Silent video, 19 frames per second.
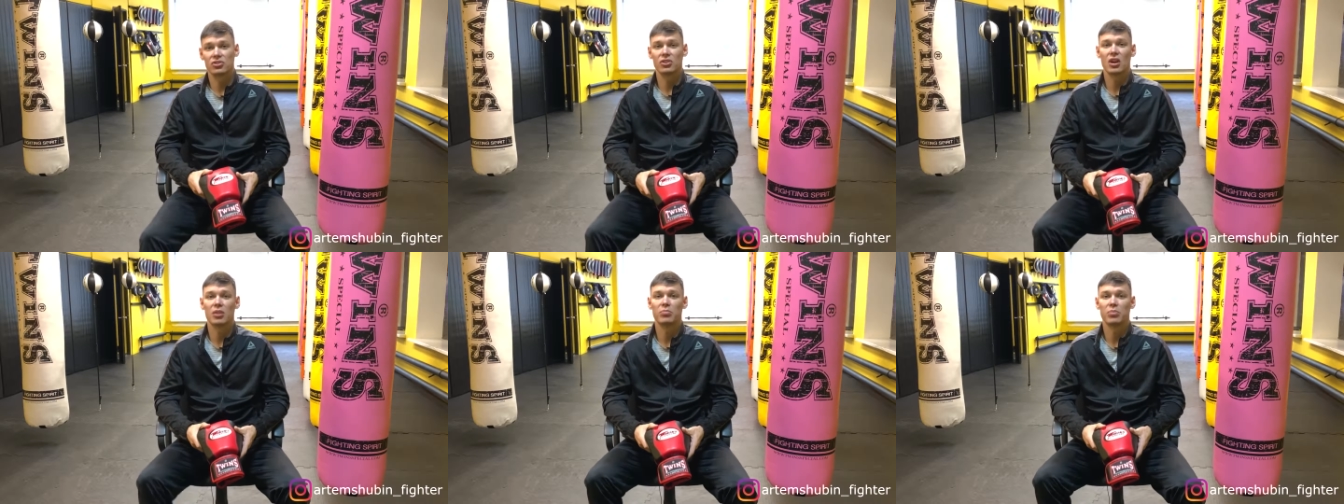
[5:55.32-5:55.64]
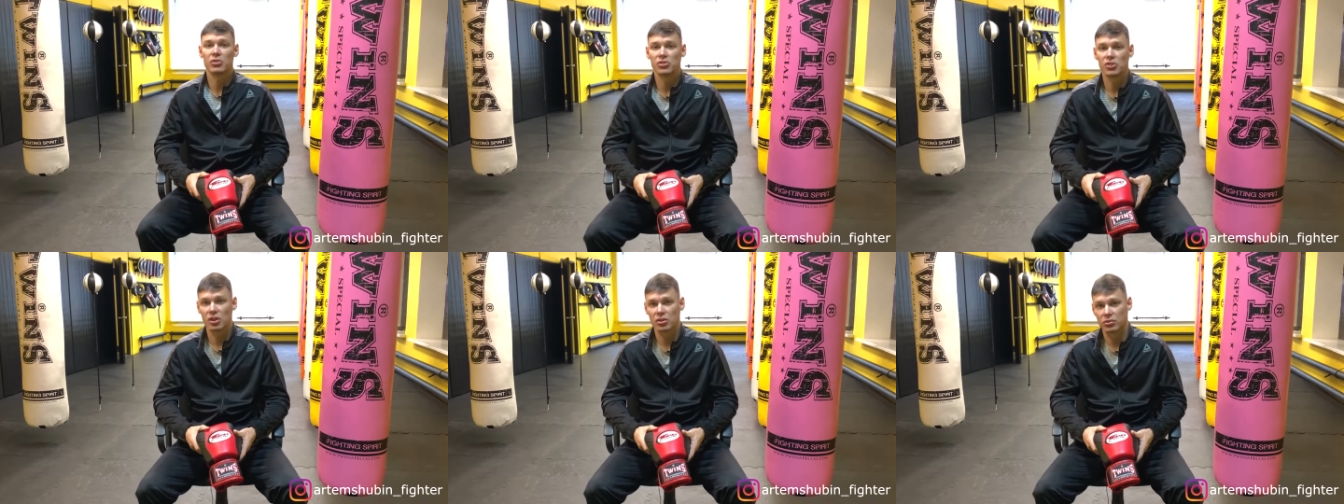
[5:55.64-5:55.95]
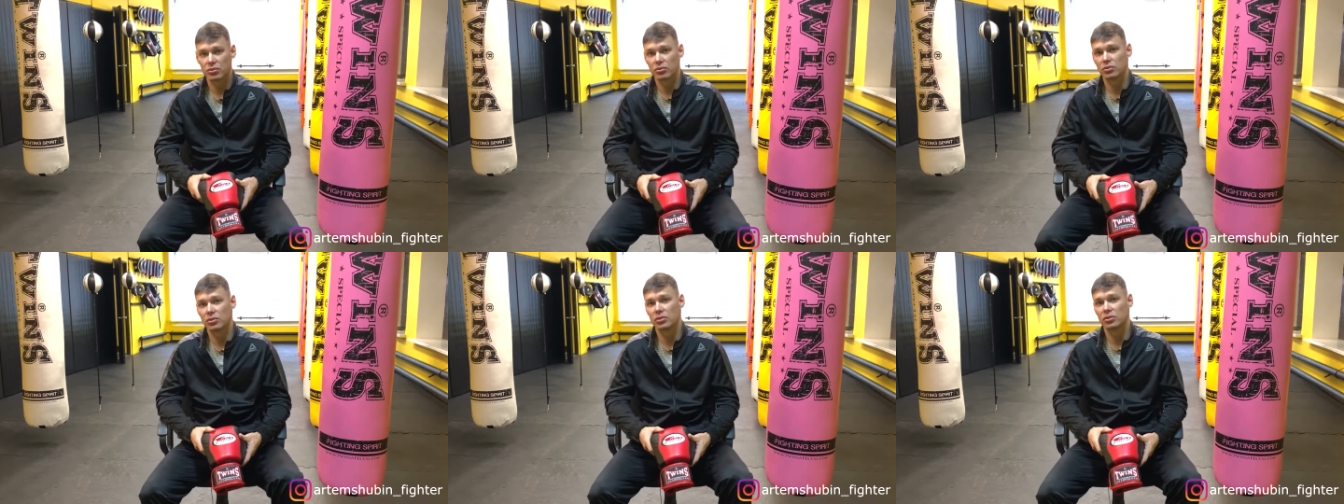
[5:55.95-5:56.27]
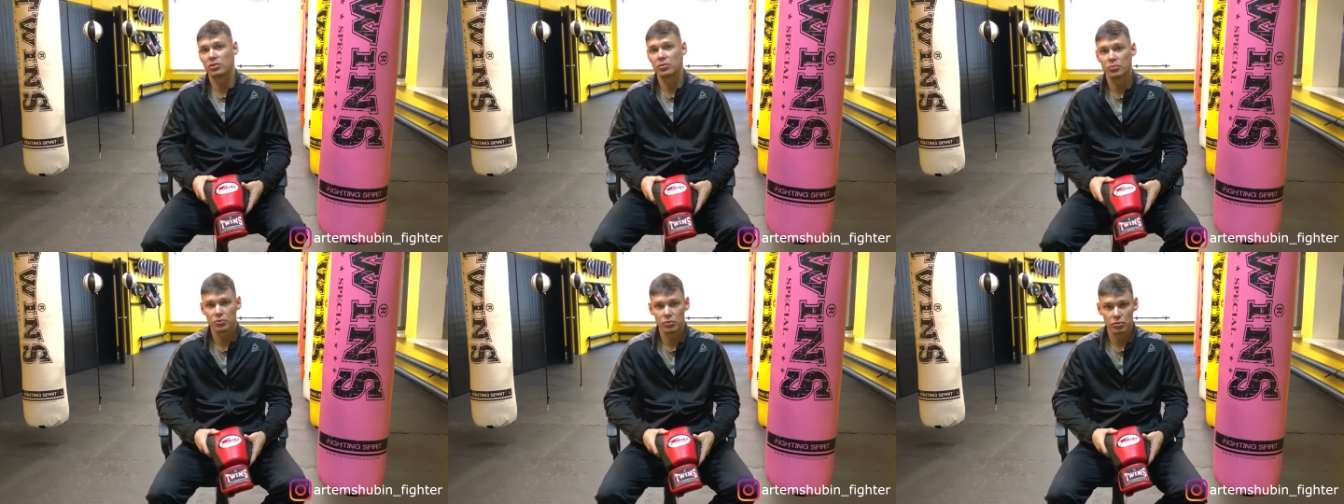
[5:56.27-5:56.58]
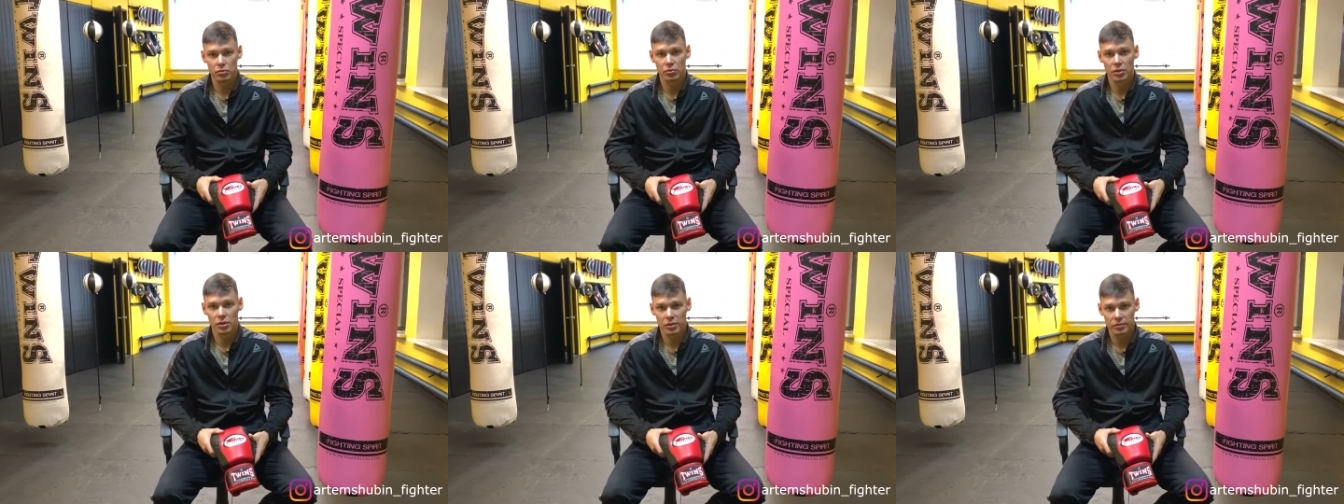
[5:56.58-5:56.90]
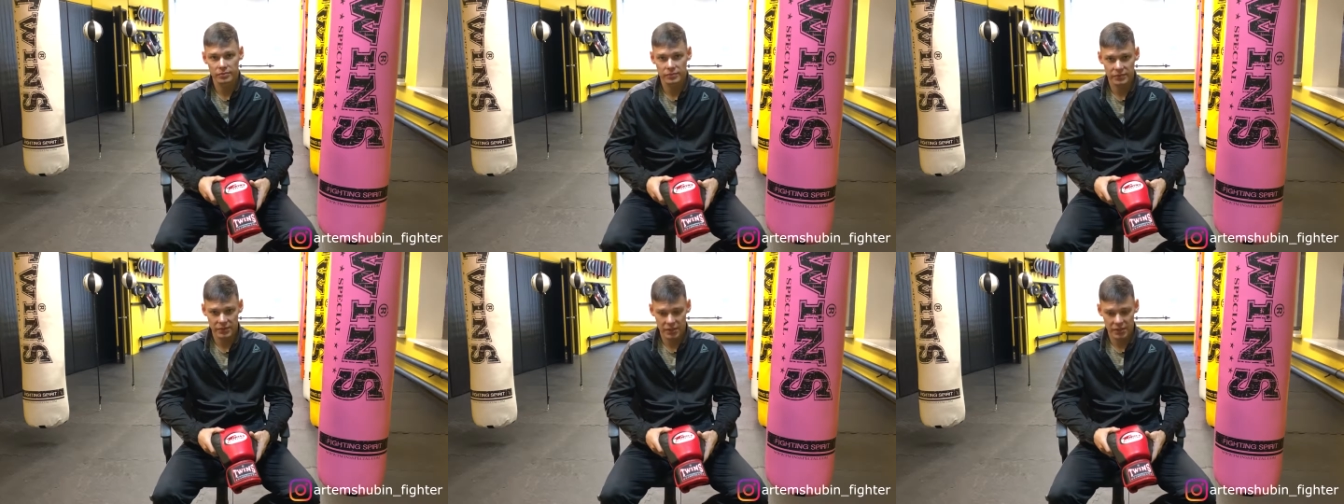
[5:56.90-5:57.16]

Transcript: же, я перчатку это не буду, да,